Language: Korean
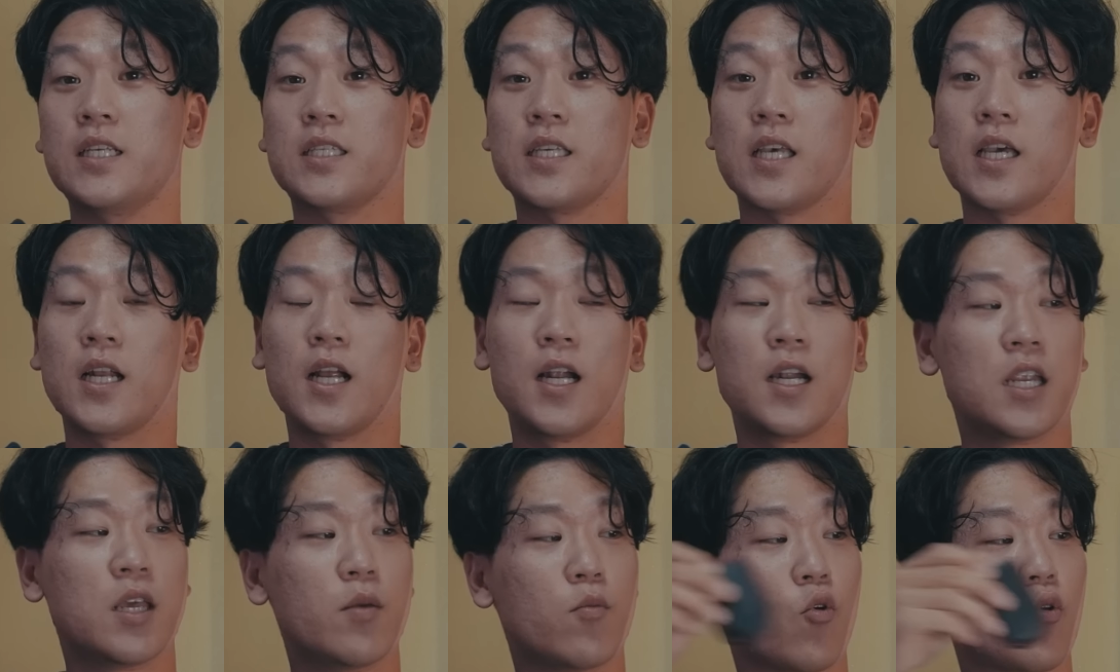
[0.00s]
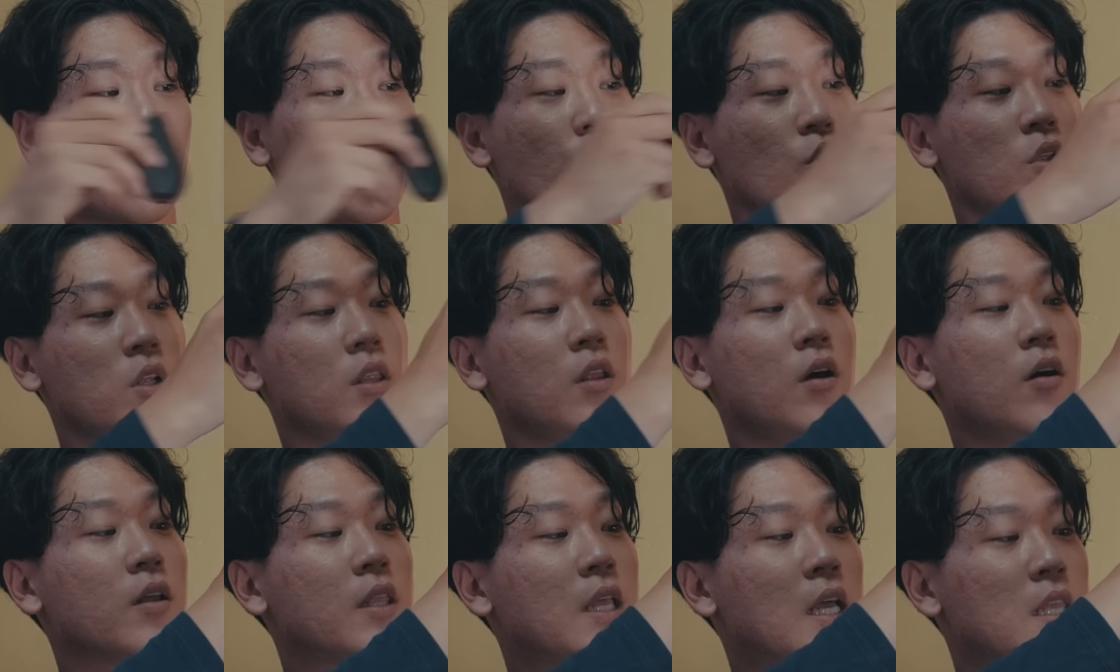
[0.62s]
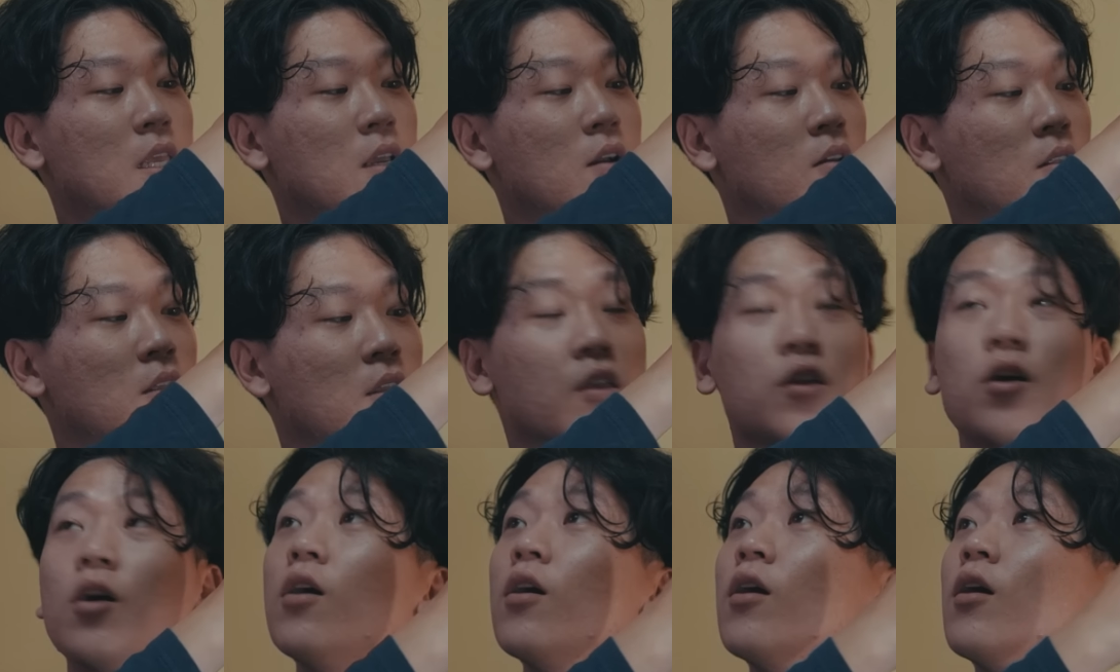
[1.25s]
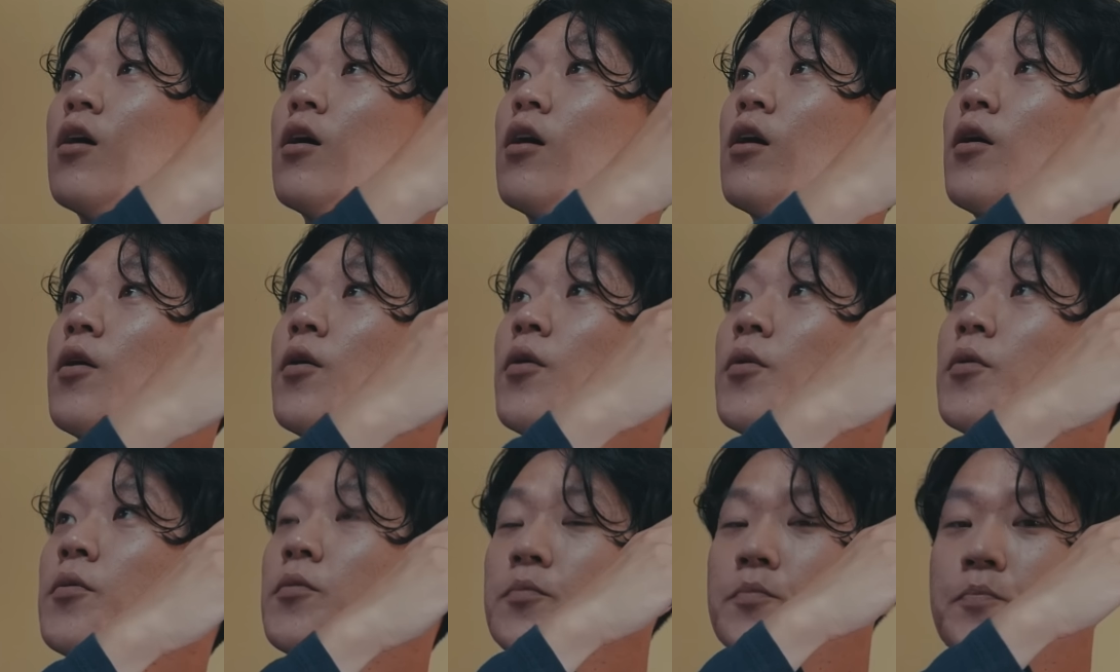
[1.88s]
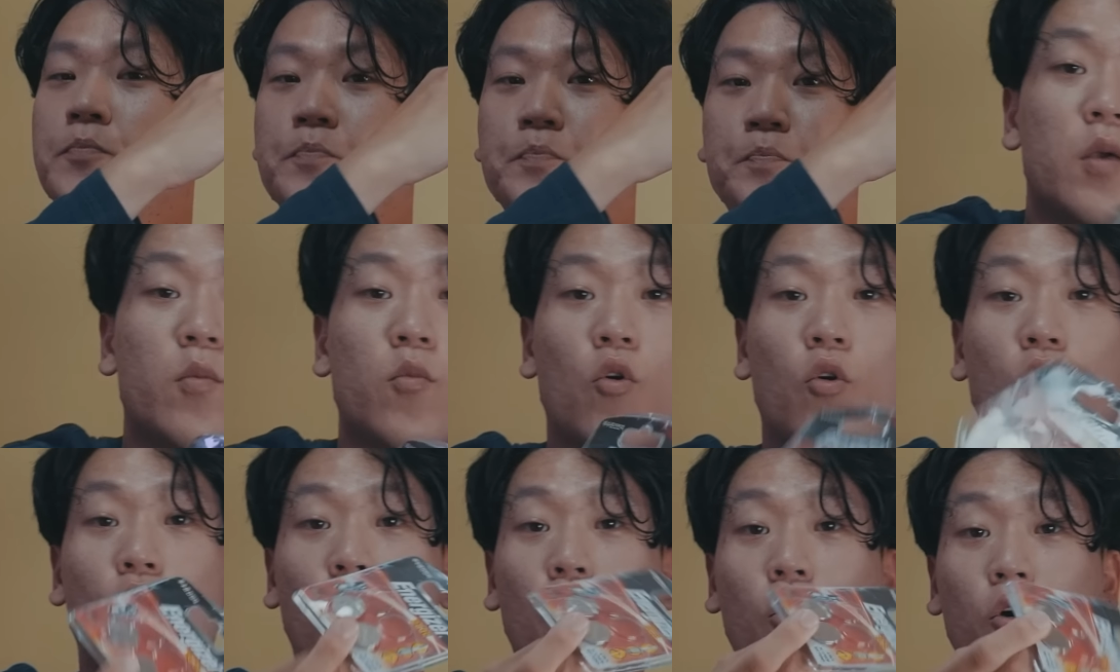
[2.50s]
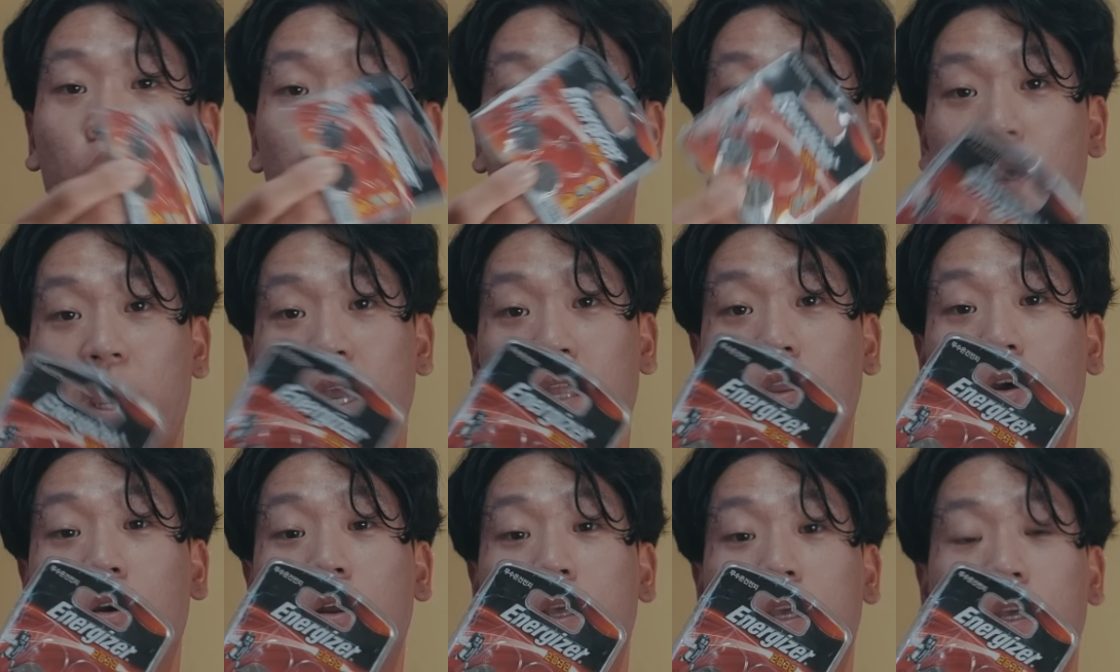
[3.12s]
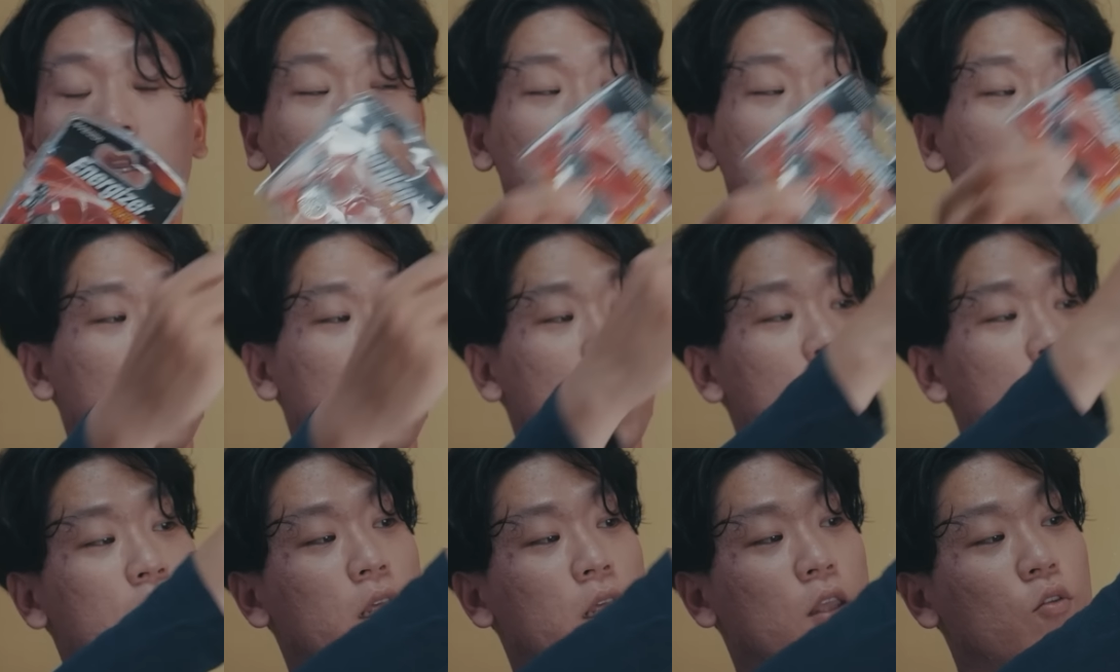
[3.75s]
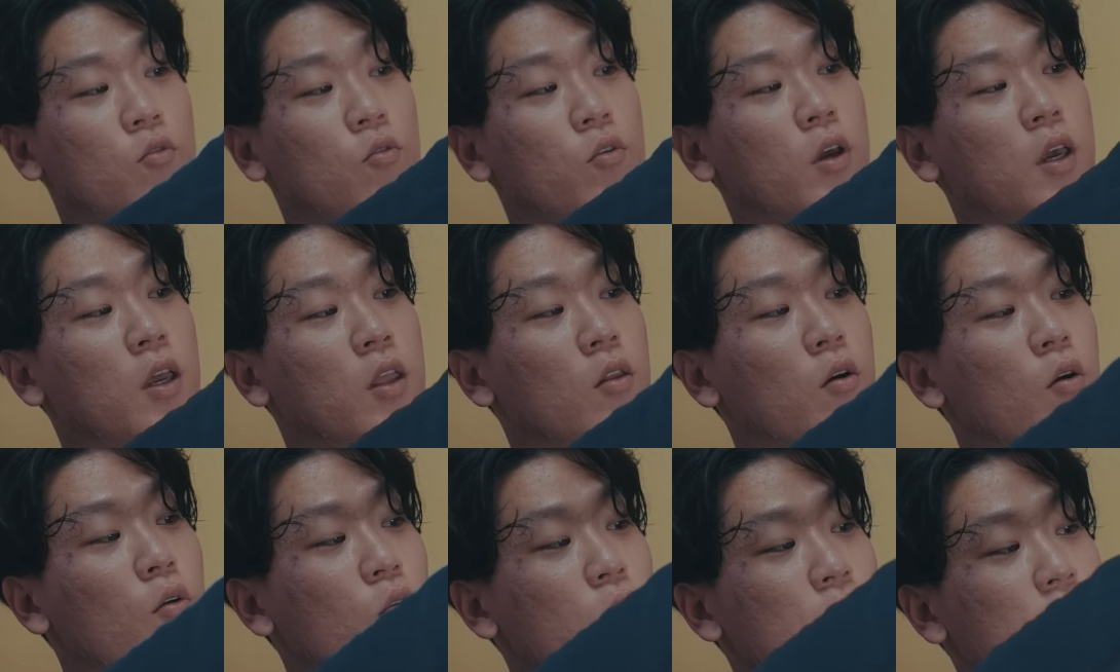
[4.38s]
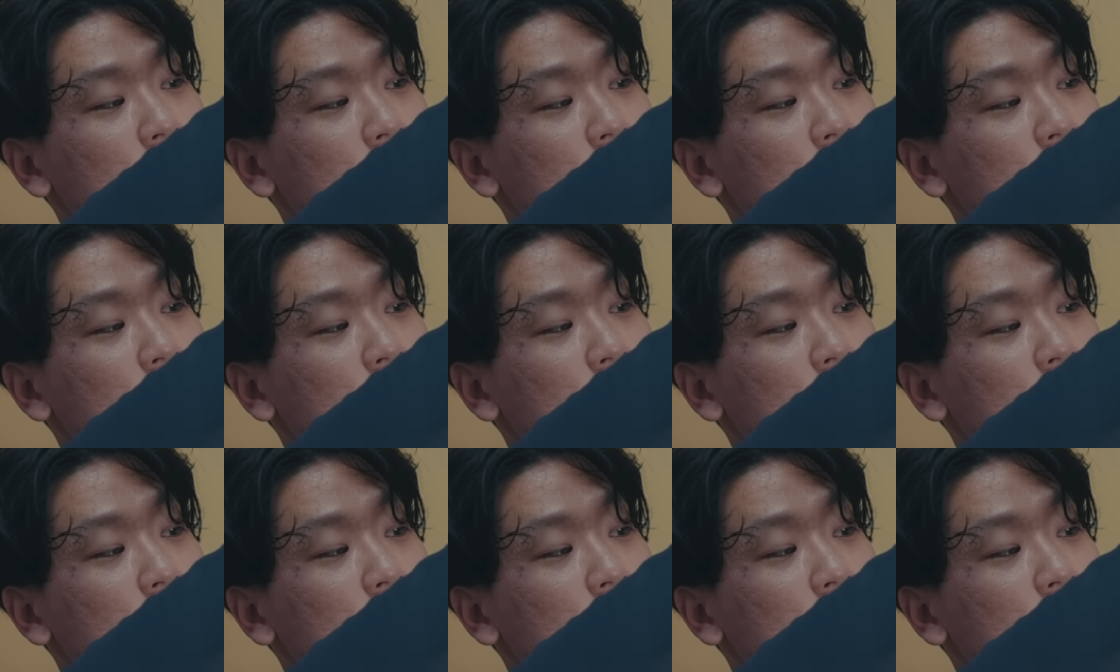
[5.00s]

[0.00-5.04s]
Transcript: 에스 엘 알 리모컨을 넣어 다니거든요. 리모컨 배터리를 안에 또 이렇게 넣고